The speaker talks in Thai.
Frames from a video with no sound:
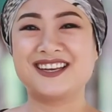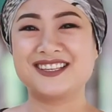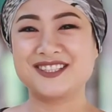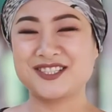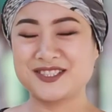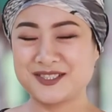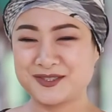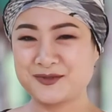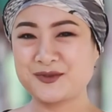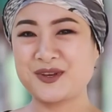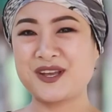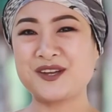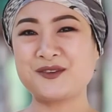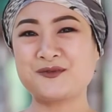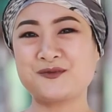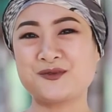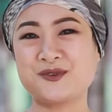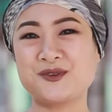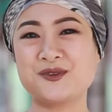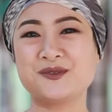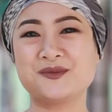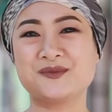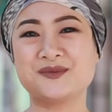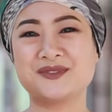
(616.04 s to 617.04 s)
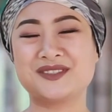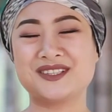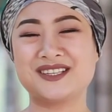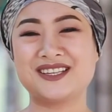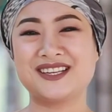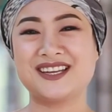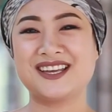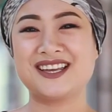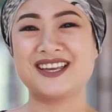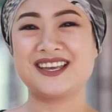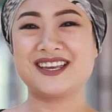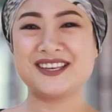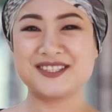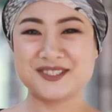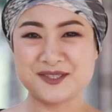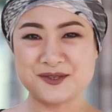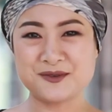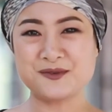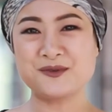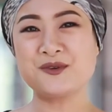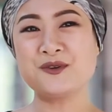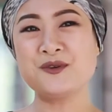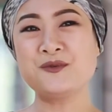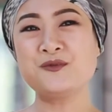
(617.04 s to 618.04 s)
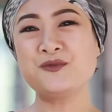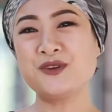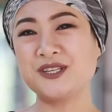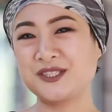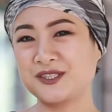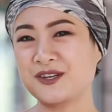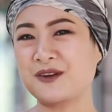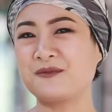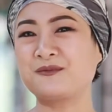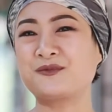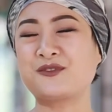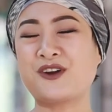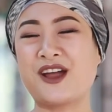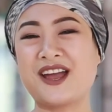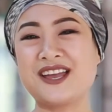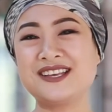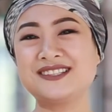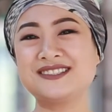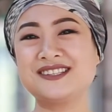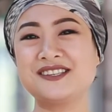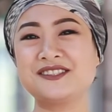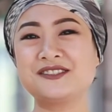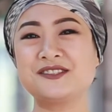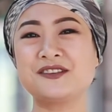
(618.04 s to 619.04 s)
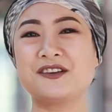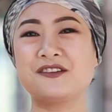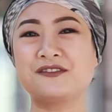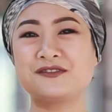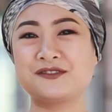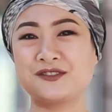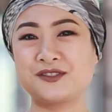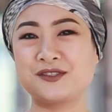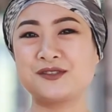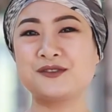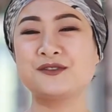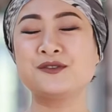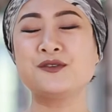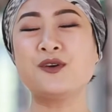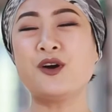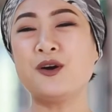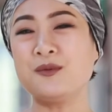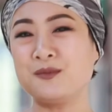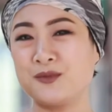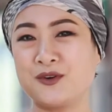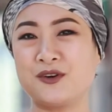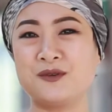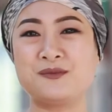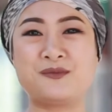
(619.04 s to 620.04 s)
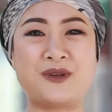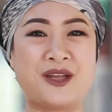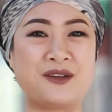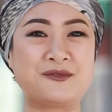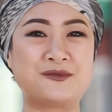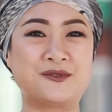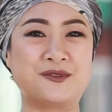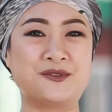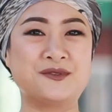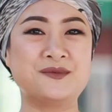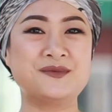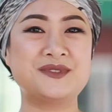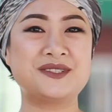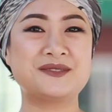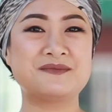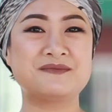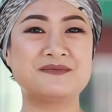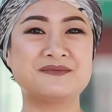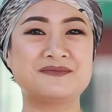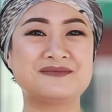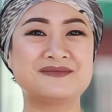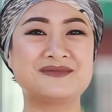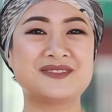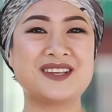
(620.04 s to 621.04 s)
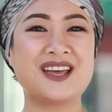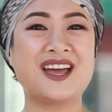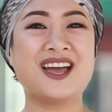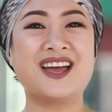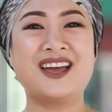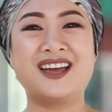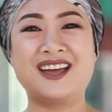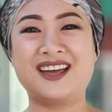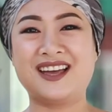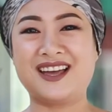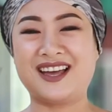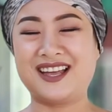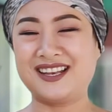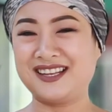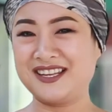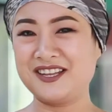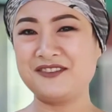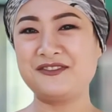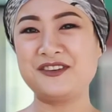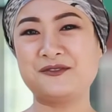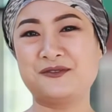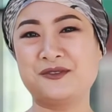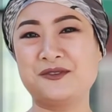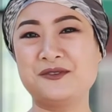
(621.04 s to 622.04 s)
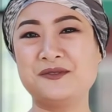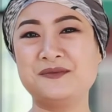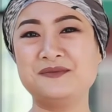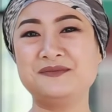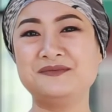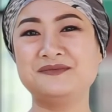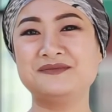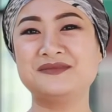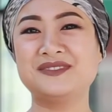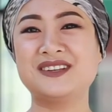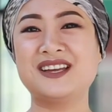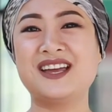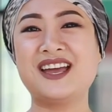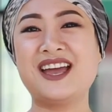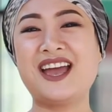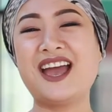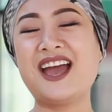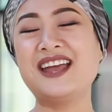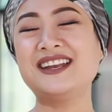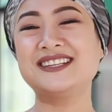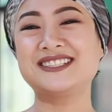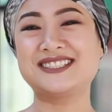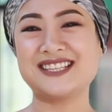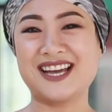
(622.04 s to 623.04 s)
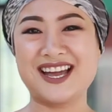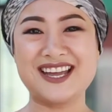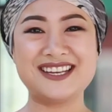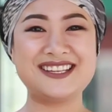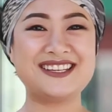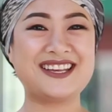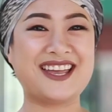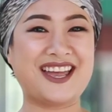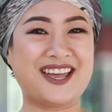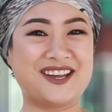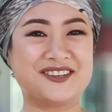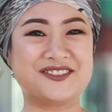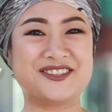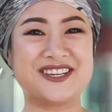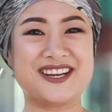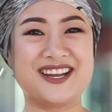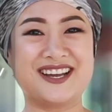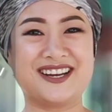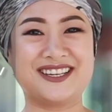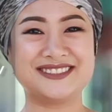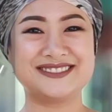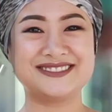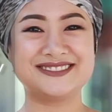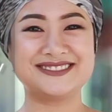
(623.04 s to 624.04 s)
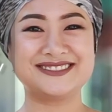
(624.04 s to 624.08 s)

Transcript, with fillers: Suite room is a room which comprises of two or more bedrooms, a living room, and a dining area.